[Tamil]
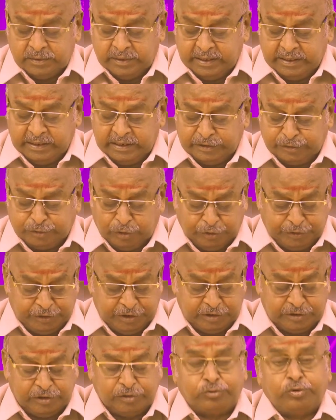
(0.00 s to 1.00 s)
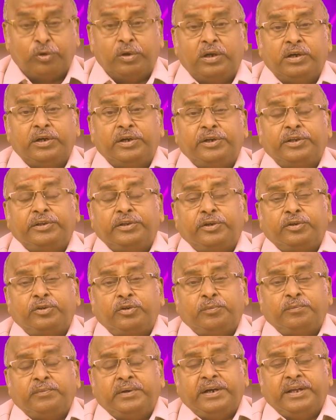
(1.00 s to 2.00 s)
நீங்கள் தொட்டது
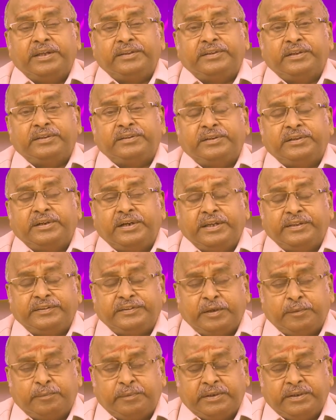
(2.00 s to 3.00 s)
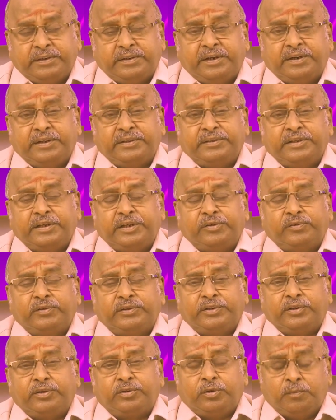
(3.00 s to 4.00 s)
துளங்குறதற்கும் நினைத்தது நினைத்தபடி
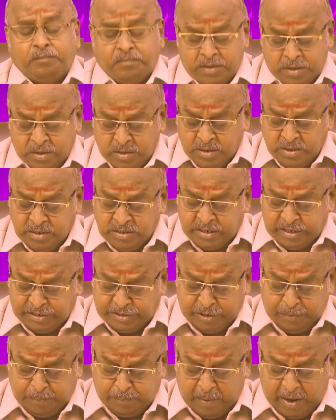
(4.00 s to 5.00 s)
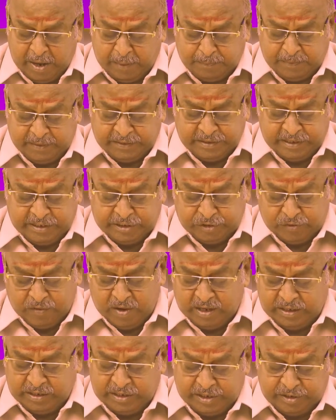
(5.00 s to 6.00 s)
நடந்தேறுவதற்கும் எதிர்பார்ப்பது
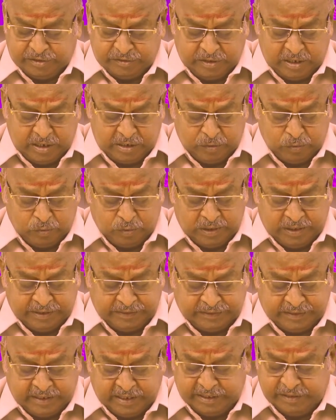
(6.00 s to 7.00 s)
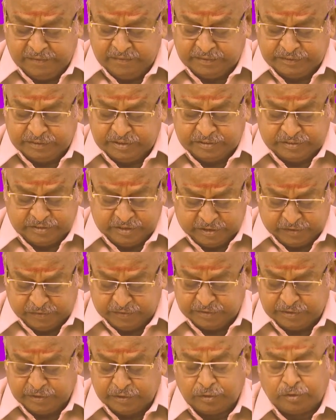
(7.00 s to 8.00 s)
எதுவாக இருந்தாலும் உங்களை தேடி வந்து
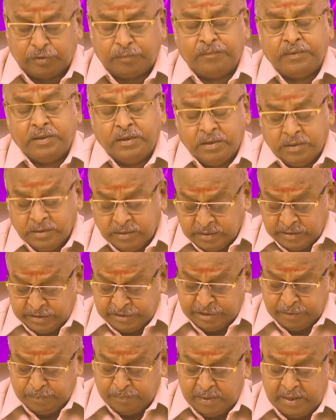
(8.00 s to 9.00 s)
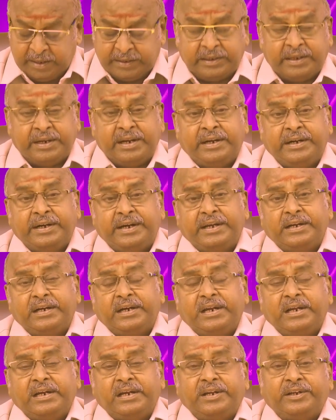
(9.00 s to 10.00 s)
சேருவதற்கும் எதிர்பார்க்கிற
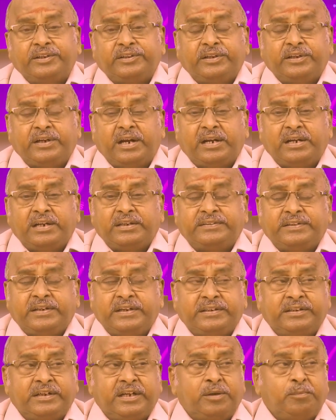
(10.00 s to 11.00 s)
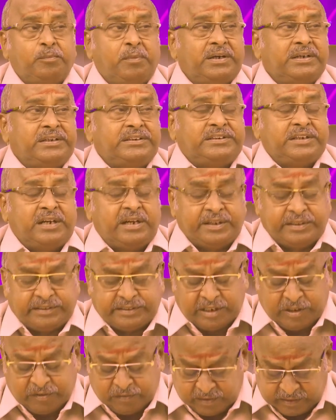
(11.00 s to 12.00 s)
இடங்களிலிருந்து நல்ல செய்திகள் மகிழ்ச்சியான
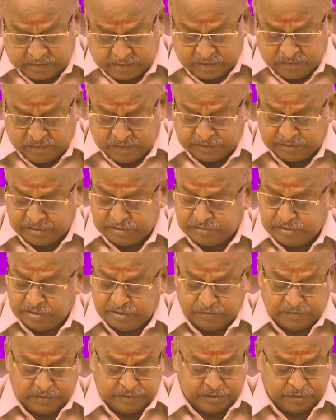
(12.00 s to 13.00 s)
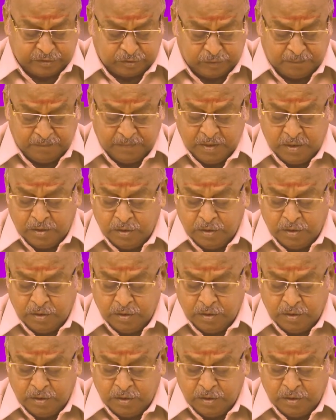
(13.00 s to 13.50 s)
தகவல்கள் வந்து சேருவதற்கும்